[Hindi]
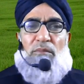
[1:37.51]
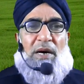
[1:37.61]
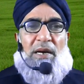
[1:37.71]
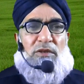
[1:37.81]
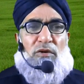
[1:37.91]

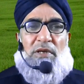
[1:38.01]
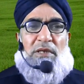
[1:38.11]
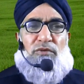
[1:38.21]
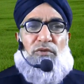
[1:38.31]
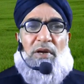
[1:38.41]
बारह चौदह
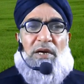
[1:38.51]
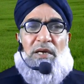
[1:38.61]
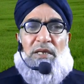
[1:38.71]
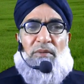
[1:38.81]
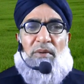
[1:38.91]
या सोलह
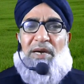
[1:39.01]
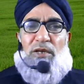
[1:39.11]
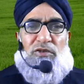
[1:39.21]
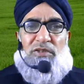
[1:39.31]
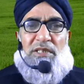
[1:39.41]
के करीब
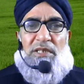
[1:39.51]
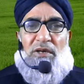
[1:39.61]
अमाइनो एसड